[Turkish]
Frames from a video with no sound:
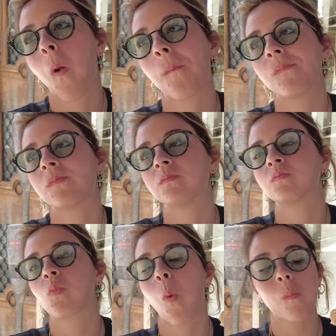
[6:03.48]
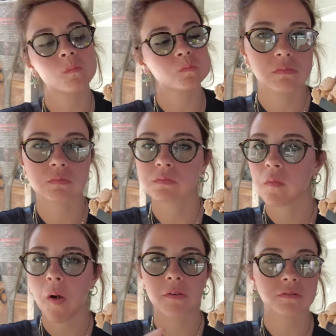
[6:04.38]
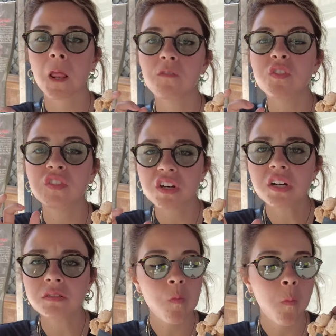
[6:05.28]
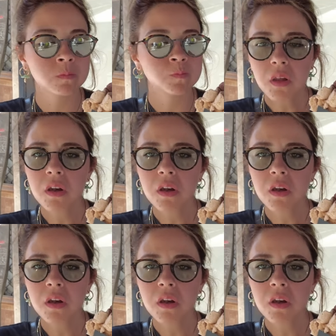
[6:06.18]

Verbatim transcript: Döküldü. Neli? Fındık. Oui.